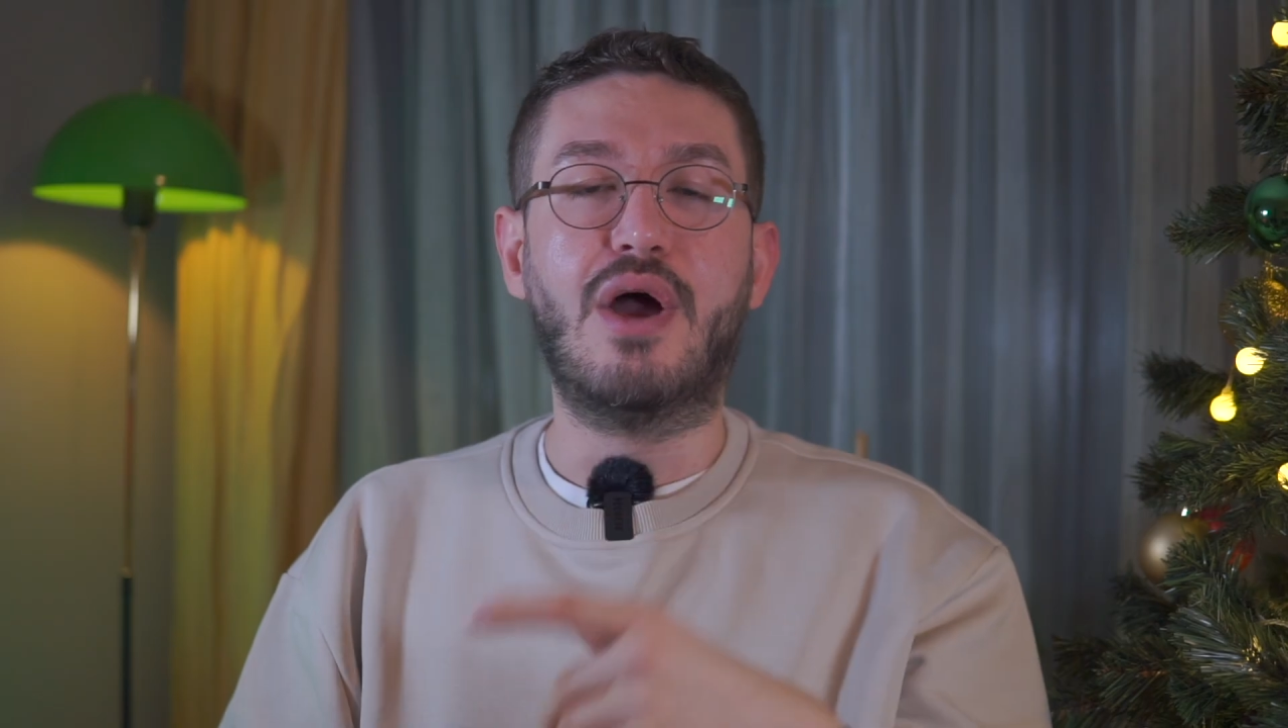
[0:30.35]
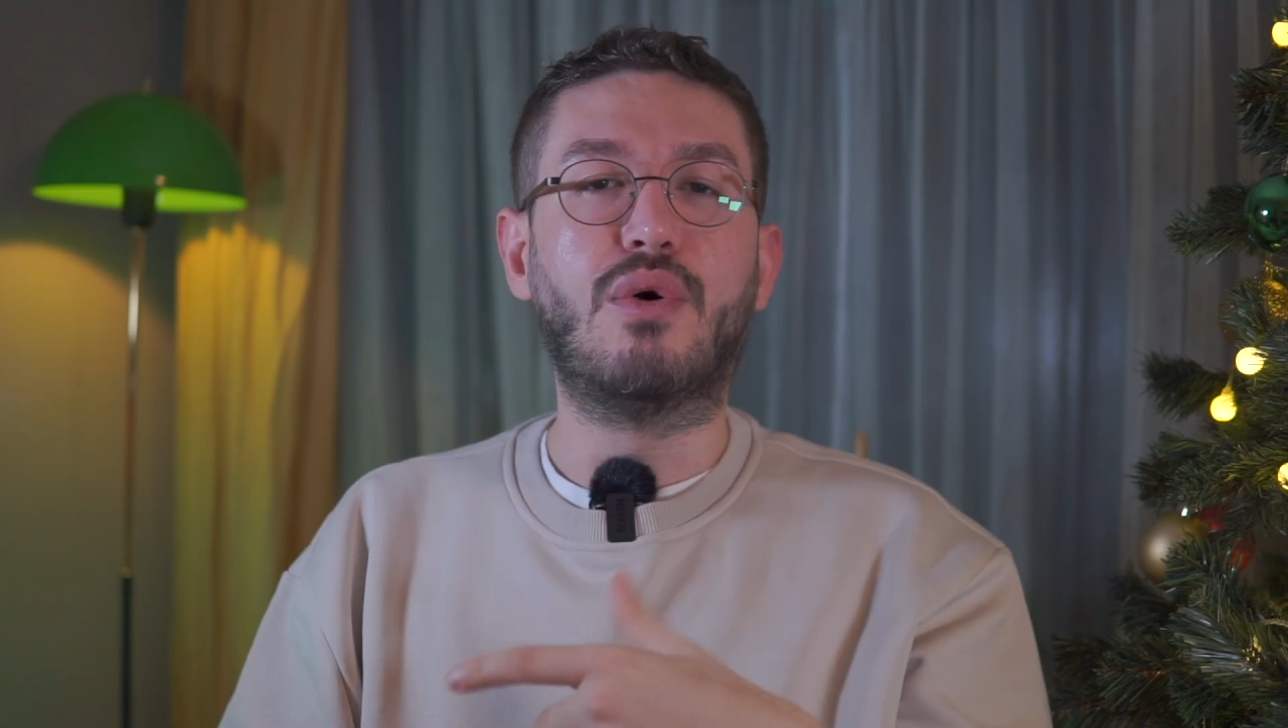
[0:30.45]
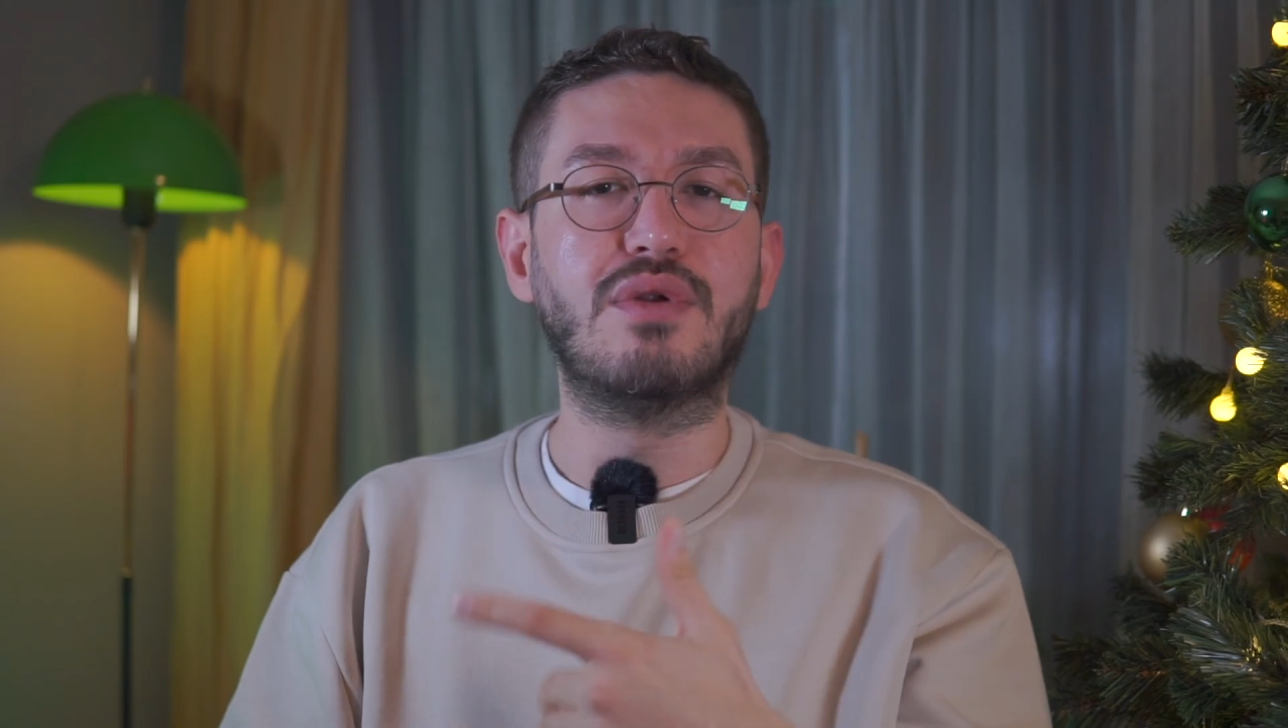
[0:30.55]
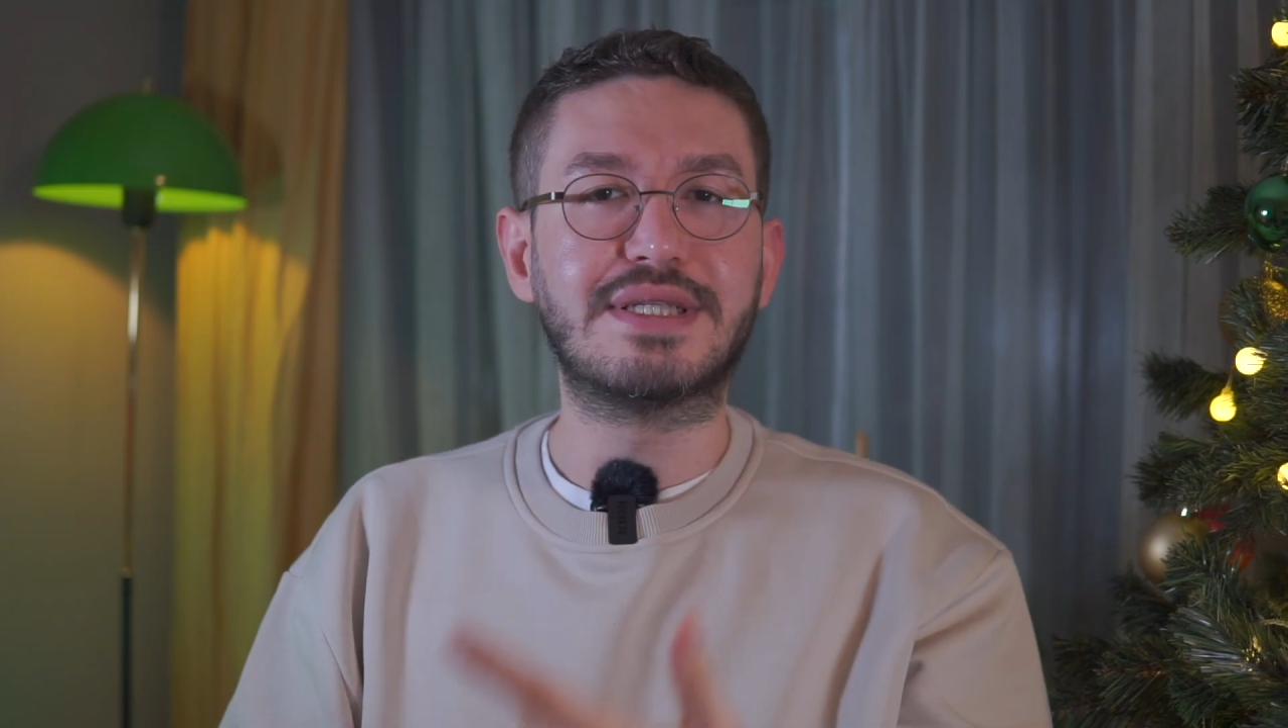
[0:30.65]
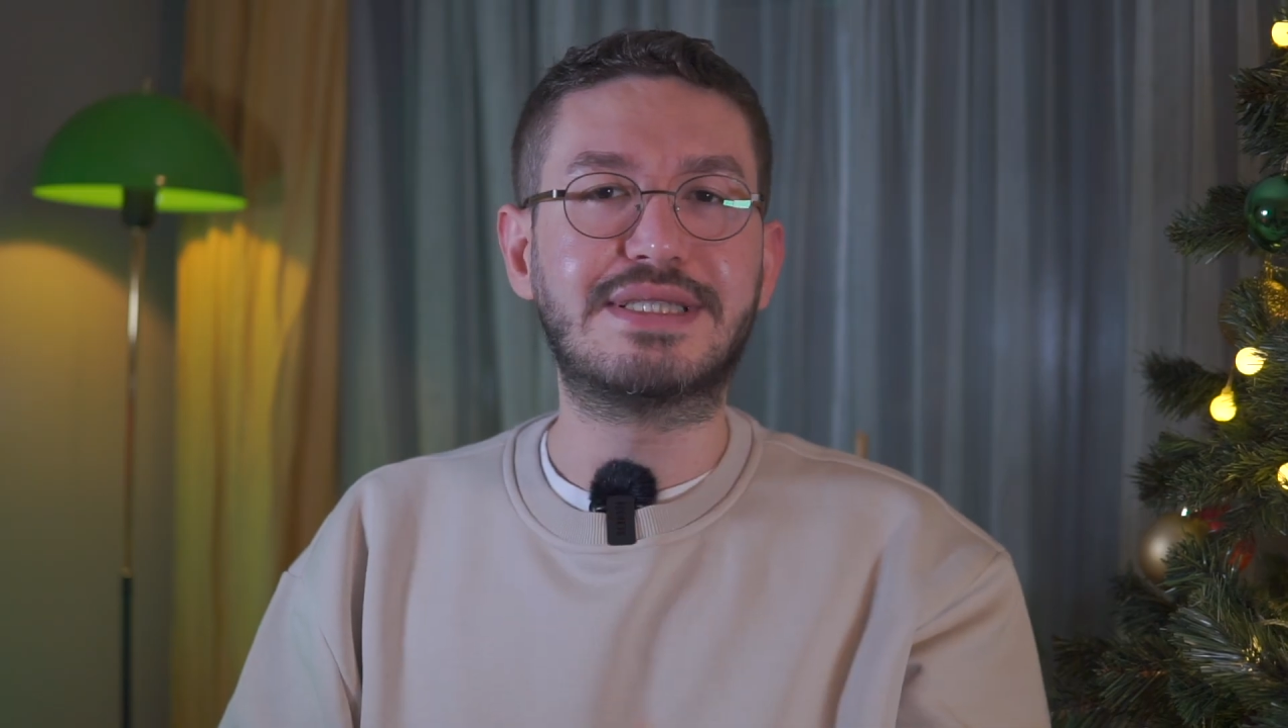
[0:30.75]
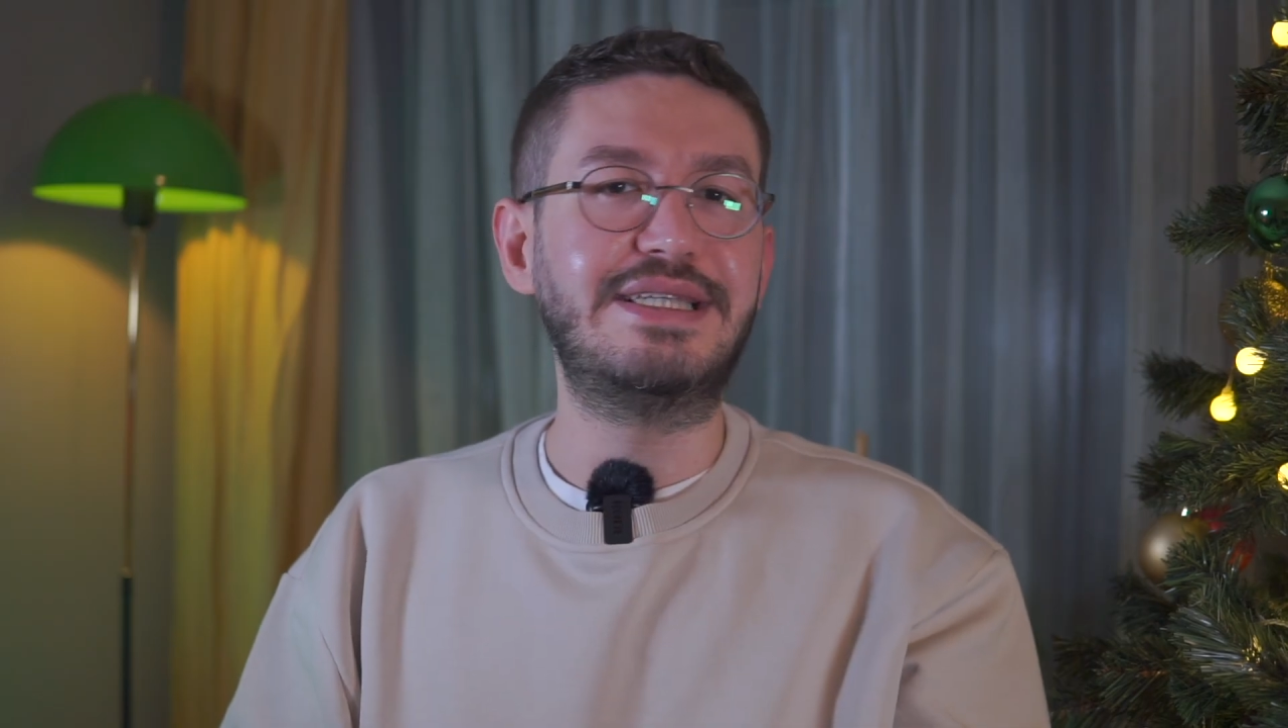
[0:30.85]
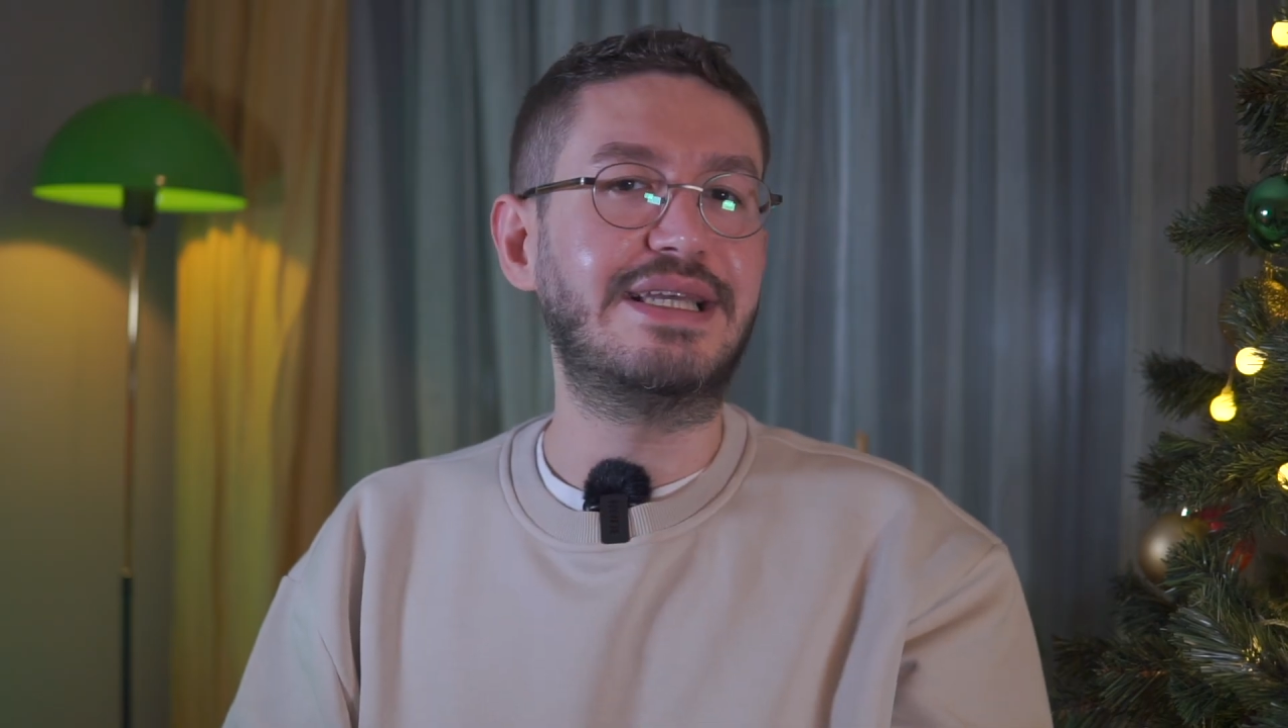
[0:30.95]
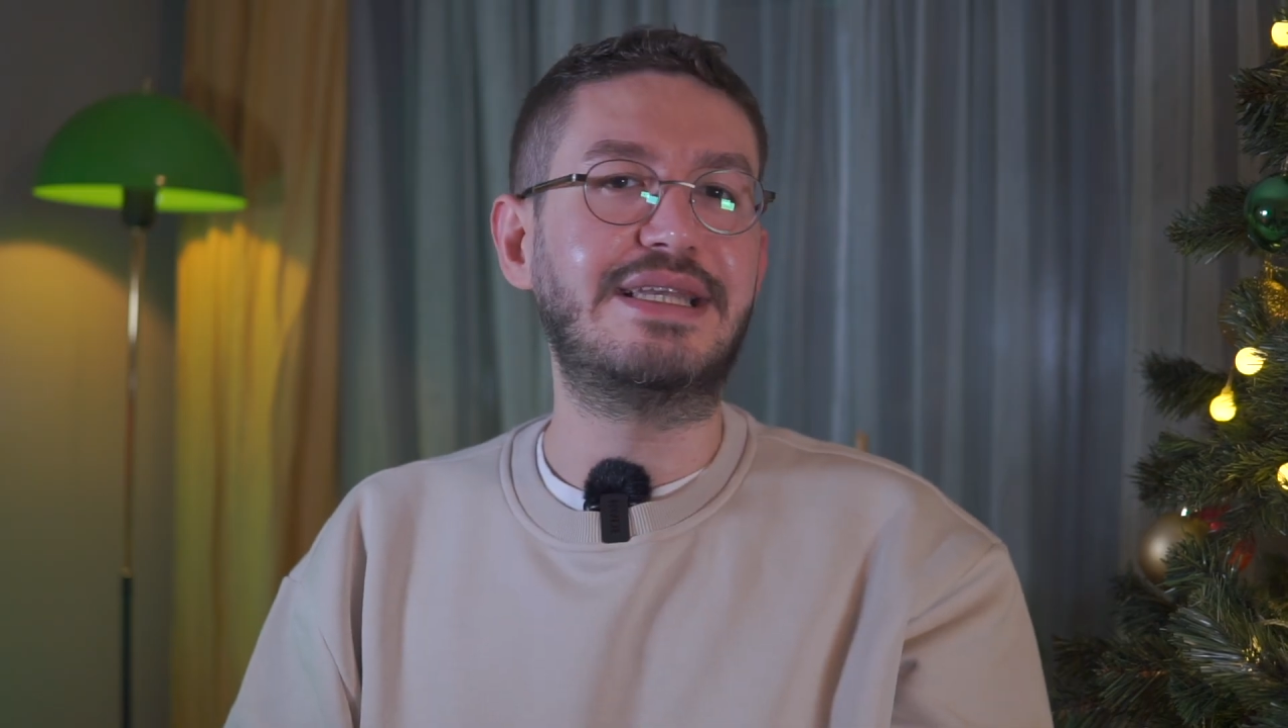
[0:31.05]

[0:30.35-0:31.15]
olası yan